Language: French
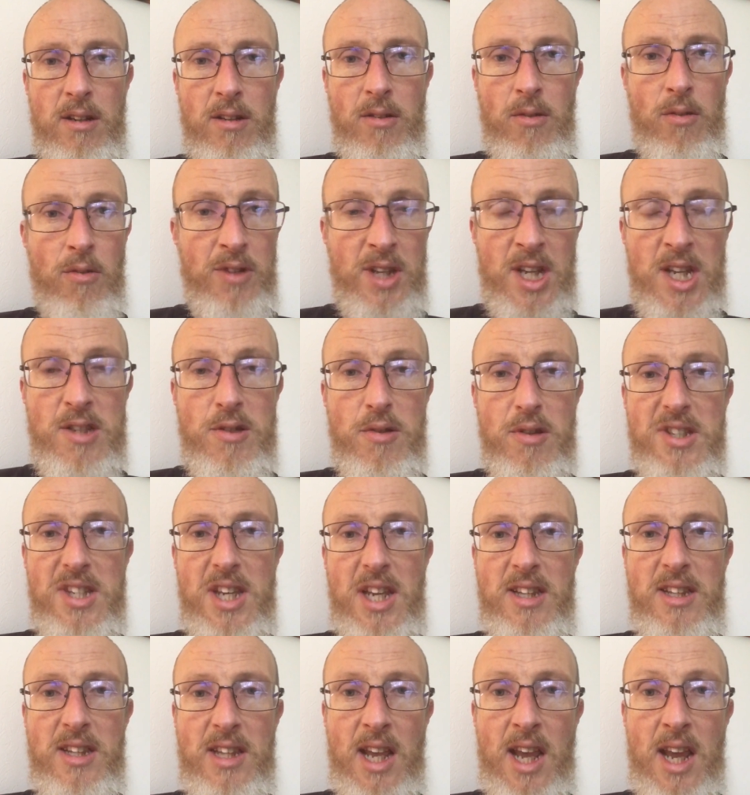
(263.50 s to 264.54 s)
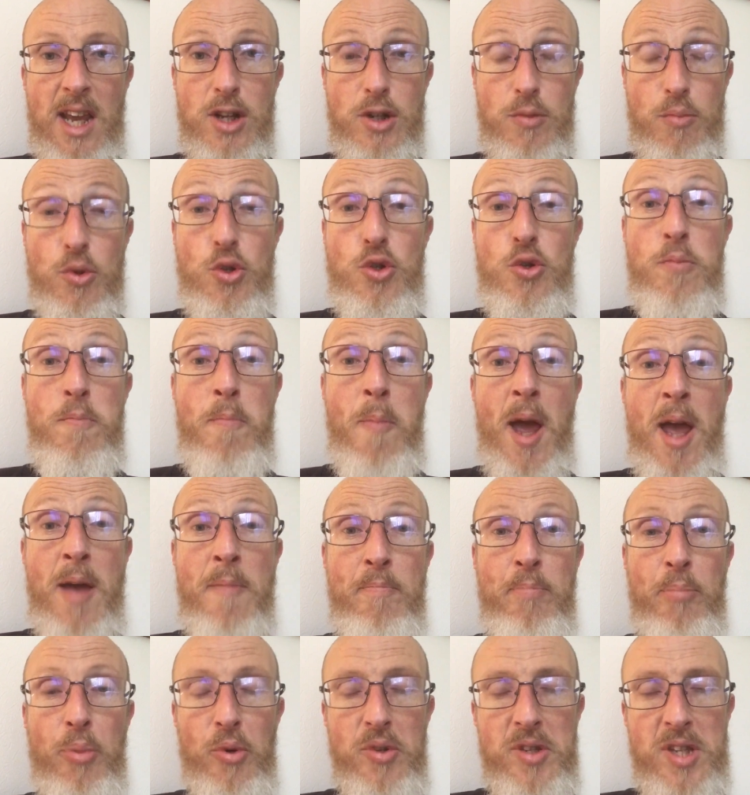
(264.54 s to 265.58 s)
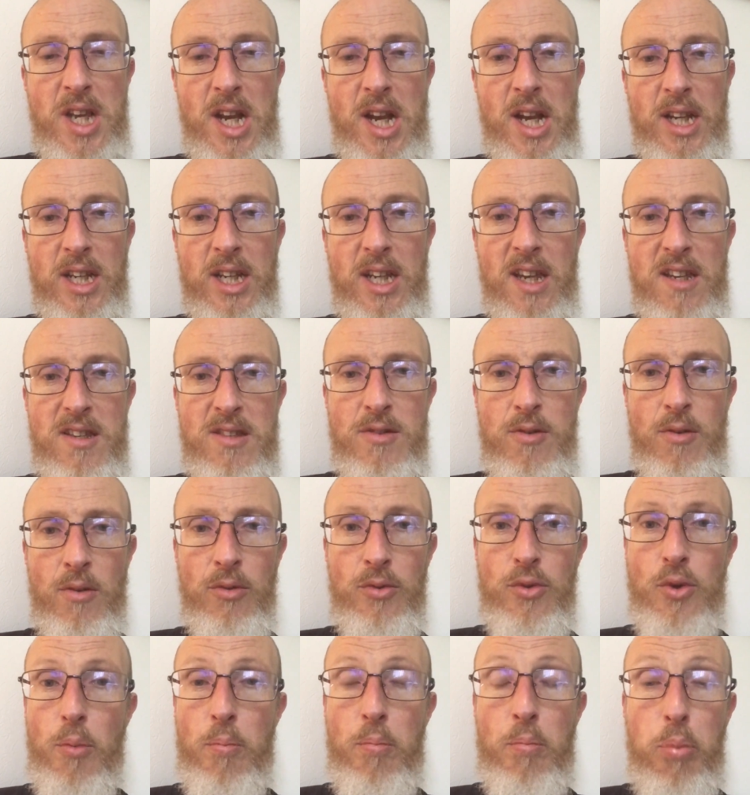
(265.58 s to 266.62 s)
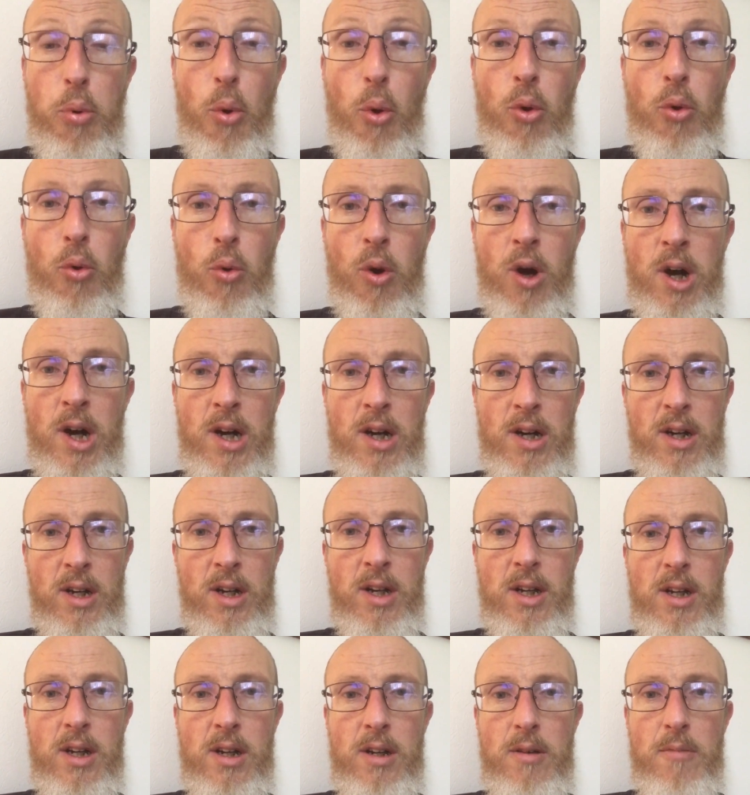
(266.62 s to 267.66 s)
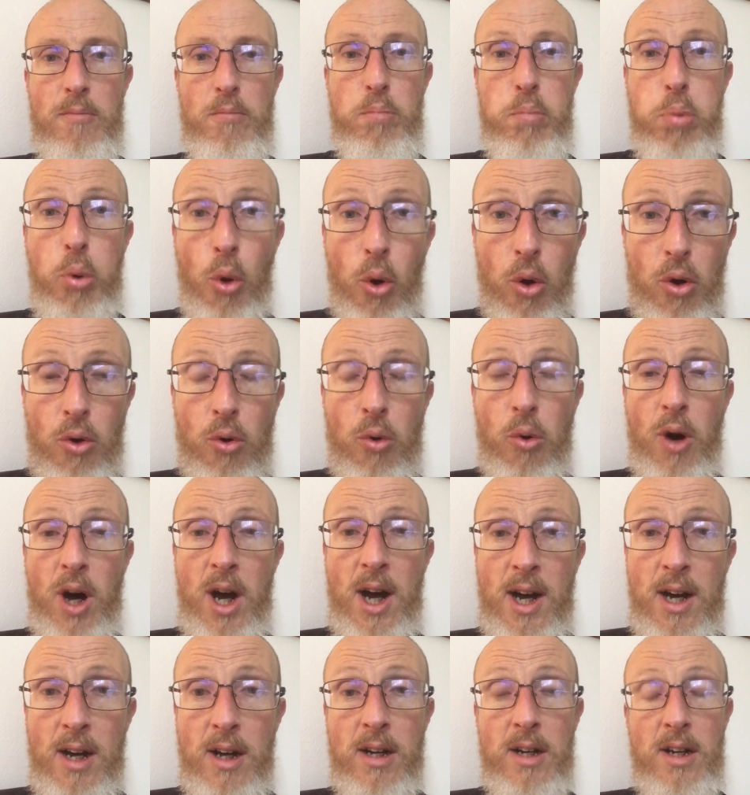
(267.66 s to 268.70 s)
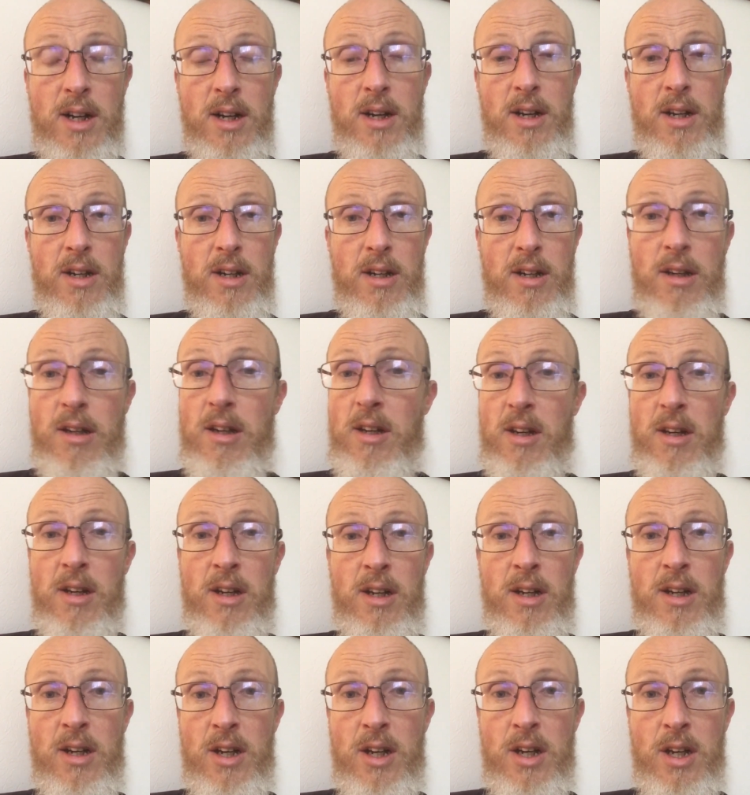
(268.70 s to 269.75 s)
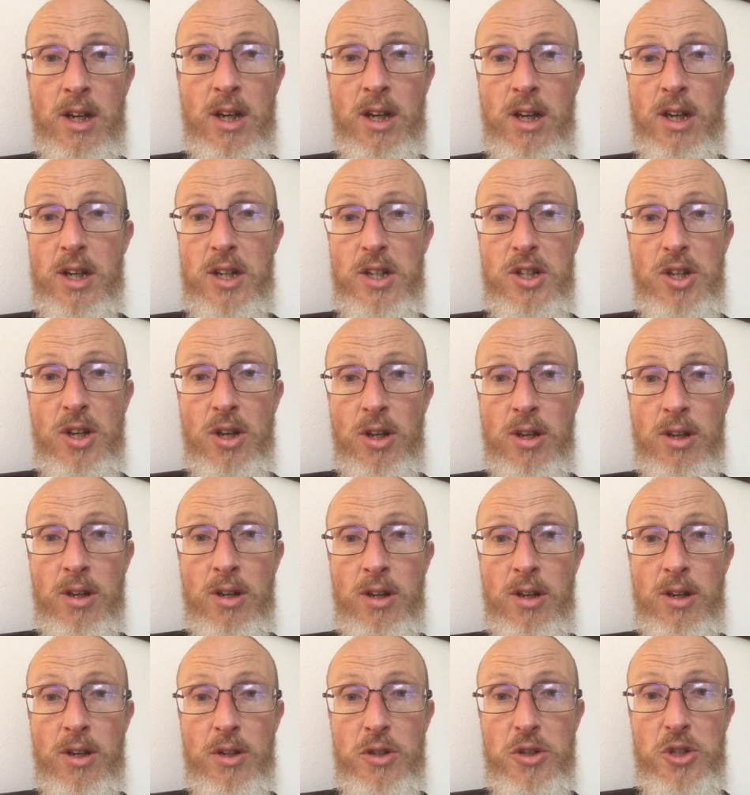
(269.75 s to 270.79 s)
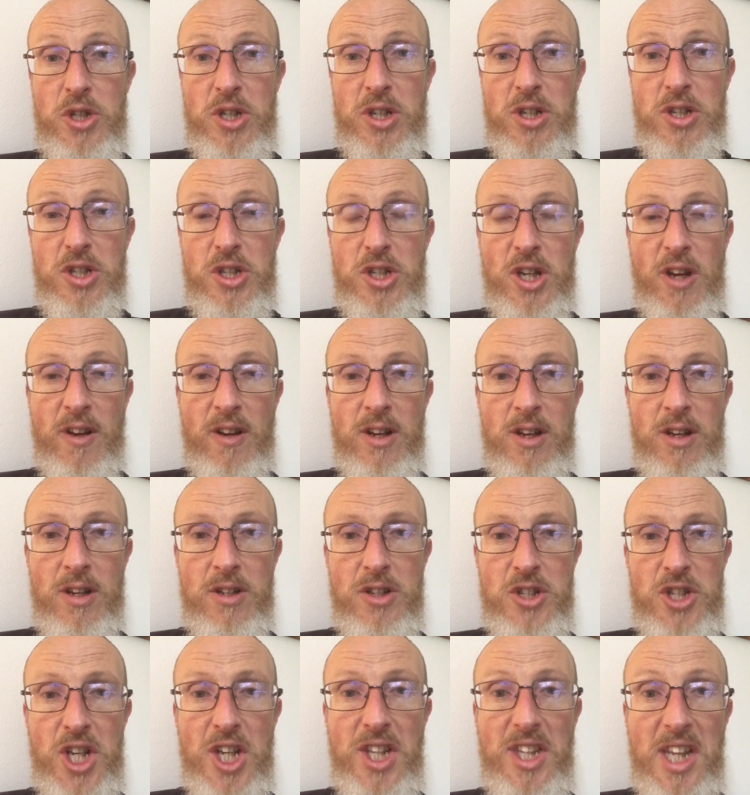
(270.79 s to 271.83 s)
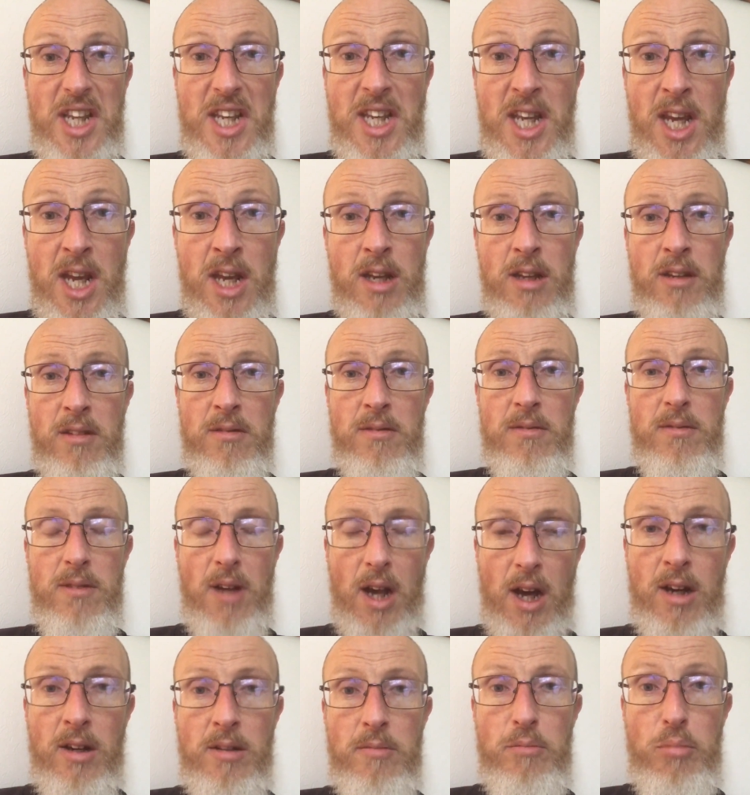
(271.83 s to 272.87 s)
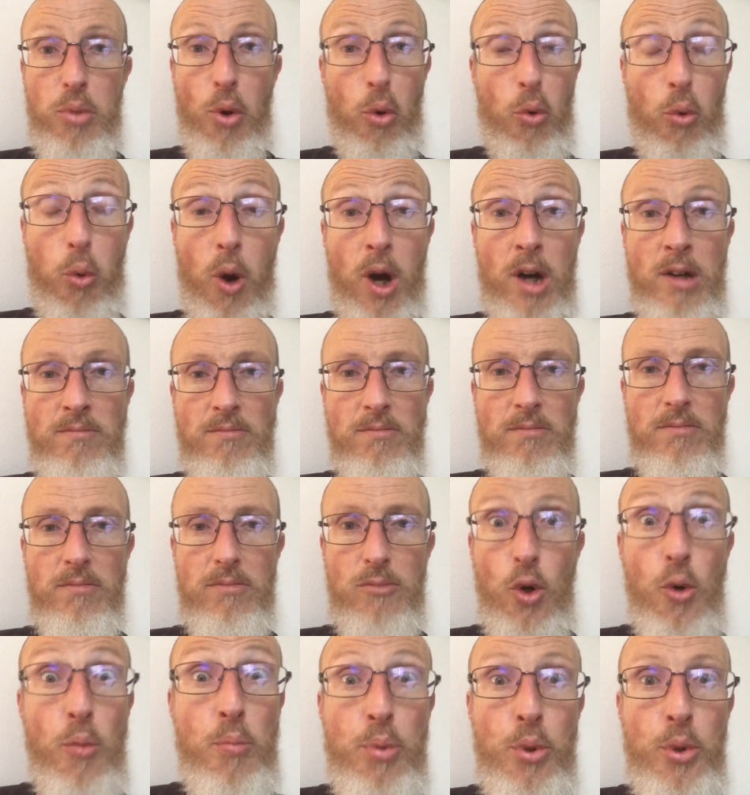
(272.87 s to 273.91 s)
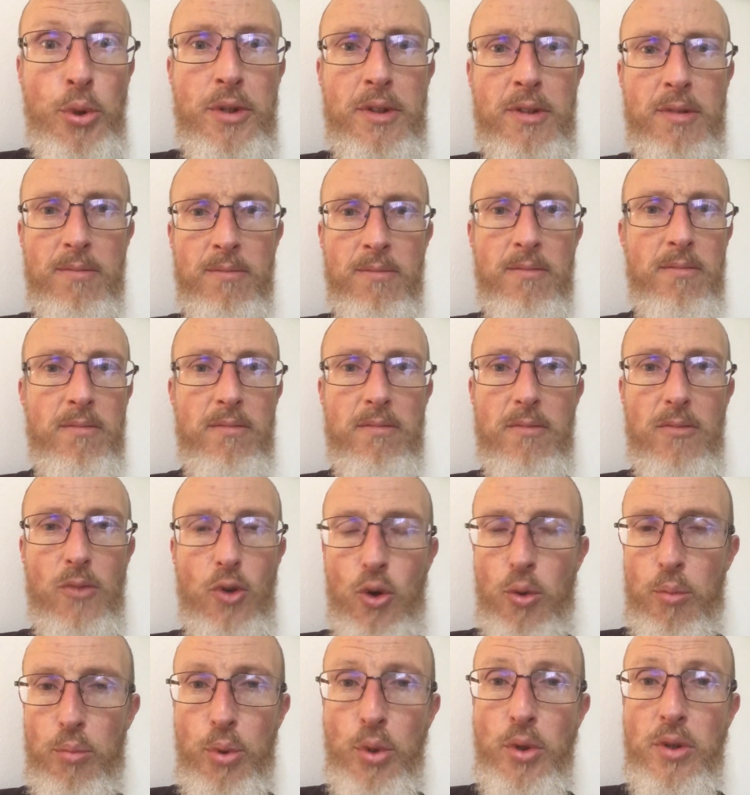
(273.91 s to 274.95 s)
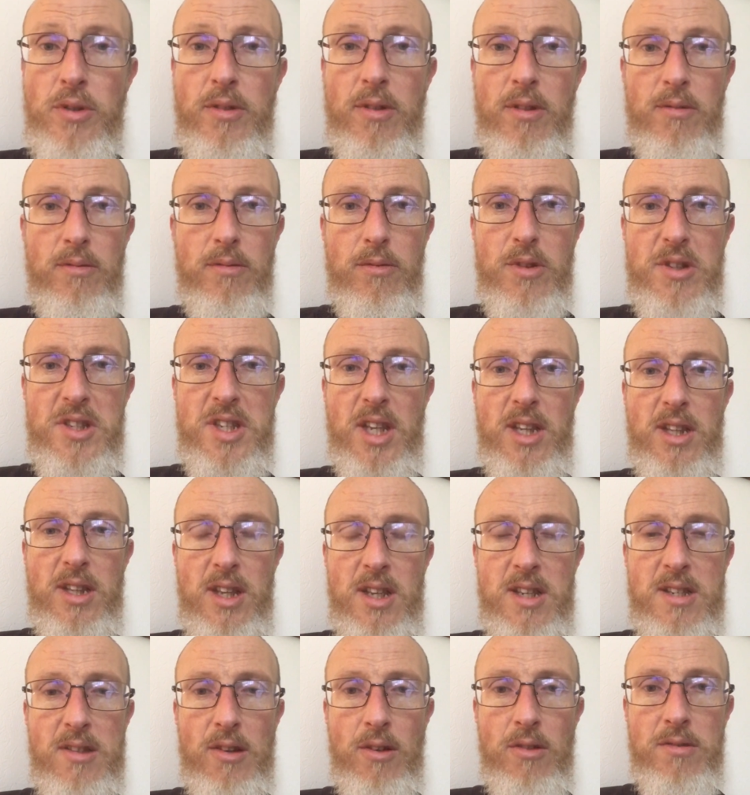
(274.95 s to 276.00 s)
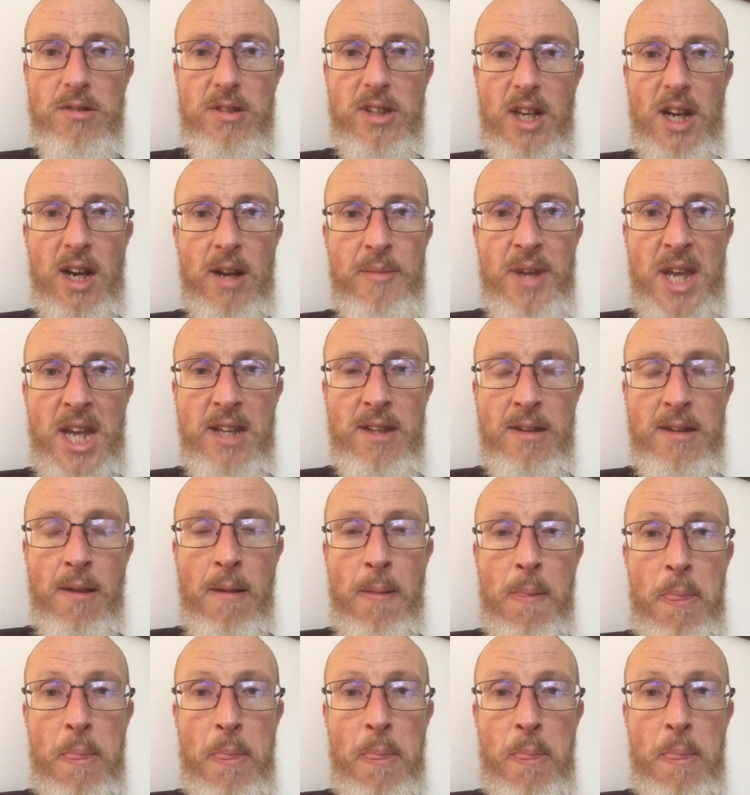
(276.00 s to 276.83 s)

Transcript: On est sur cette terre. Je me suis même posé la question de pourquoi, pourquoi euh, euh, j'étais né, hein. pourquoi le but, le but de cette naissance qui est la mienne.